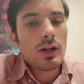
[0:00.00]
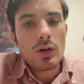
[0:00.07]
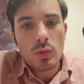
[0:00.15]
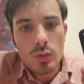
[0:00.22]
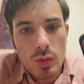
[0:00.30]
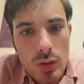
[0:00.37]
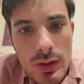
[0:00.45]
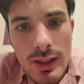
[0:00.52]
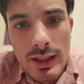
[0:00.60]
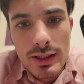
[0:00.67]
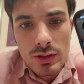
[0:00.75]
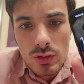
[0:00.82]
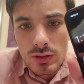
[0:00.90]

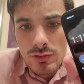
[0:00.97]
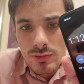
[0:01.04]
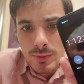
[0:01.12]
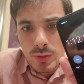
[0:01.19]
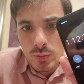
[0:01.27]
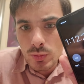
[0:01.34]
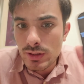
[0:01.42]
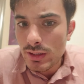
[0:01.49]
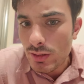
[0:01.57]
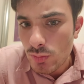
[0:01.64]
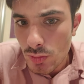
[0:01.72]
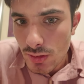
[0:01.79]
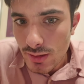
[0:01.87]
un'ora e 12
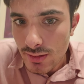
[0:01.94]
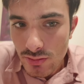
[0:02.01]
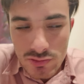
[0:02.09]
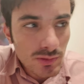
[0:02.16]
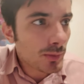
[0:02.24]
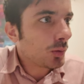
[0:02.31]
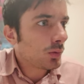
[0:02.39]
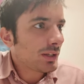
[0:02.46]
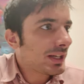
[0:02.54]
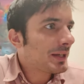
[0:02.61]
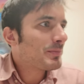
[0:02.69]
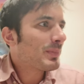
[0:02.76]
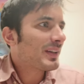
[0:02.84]
minuti, un'ora e 12 minuti
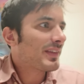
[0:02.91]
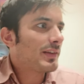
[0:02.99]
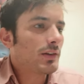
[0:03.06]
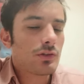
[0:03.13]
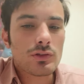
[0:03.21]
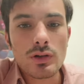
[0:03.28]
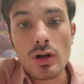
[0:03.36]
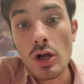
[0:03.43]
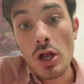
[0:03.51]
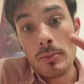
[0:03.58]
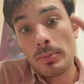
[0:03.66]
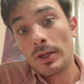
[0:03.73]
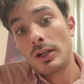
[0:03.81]
che impazzisco,
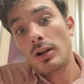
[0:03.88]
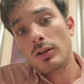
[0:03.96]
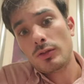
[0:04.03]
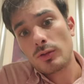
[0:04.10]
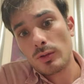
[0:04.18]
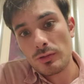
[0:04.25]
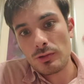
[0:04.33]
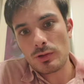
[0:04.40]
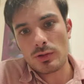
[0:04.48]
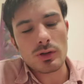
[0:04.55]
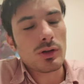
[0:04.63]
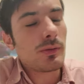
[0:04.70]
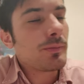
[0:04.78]
però sono
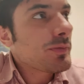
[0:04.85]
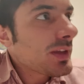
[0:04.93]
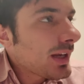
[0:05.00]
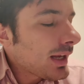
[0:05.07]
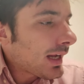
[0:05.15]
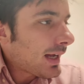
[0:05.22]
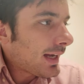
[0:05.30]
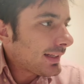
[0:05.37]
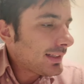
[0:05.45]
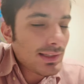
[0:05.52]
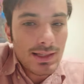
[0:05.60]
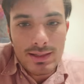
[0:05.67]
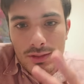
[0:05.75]
riuscito a
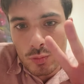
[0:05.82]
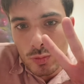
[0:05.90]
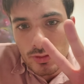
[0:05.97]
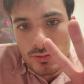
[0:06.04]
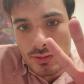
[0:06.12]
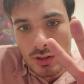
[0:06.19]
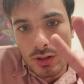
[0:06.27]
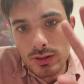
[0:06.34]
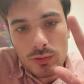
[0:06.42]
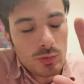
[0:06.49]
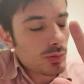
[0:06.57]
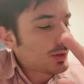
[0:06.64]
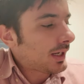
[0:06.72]
editare due
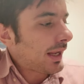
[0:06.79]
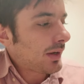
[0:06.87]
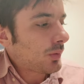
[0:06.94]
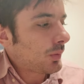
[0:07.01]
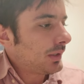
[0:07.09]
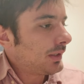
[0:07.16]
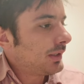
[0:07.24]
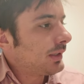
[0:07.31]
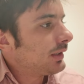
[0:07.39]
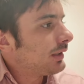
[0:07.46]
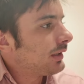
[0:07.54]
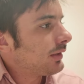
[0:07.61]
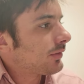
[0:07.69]
storie su tre,
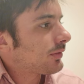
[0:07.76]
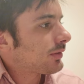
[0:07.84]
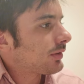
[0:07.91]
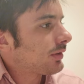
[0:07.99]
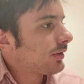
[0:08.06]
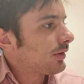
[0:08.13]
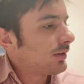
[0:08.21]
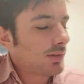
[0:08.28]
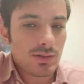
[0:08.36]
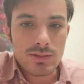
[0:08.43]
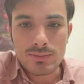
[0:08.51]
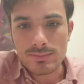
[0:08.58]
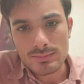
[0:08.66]
quindi
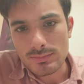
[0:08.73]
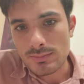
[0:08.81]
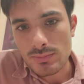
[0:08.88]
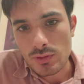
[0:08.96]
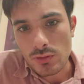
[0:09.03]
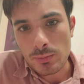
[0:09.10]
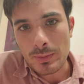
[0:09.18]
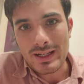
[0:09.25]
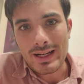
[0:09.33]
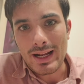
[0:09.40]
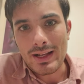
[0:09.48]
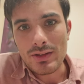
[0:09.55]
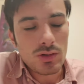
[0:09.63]
sto, mm, sto
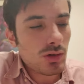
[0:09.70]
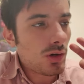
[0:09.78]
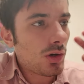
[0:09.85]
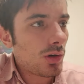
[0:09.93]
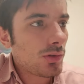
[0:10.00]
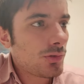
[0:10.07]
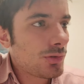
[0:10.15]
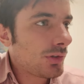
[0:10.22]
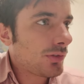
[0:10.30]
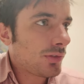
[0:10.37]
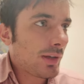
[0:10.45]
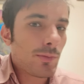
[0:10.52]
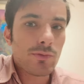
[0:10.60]
spaccando. Oggi
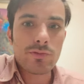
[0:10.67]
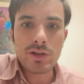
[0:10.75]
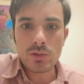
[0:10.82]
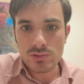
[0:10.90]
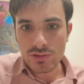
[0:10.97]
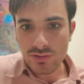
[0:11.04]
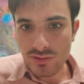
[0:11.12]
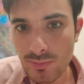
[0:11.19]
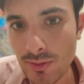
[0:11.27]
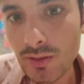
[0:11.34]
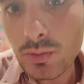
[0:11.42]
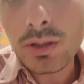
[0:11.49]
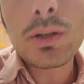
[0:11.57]
siamo
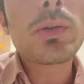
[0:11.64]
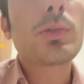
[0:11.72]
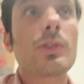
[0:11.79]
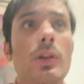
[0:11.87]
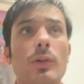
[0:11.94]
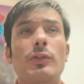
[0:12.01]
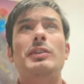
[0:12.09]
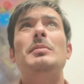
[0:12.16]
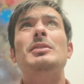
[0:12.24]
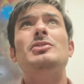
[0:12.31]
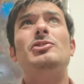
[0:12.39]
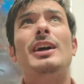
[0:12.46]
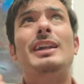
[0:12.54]
velocissimi, quindi riuscirò sia a
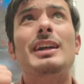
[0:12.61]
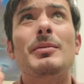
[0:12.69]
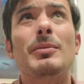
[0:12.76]
mangiare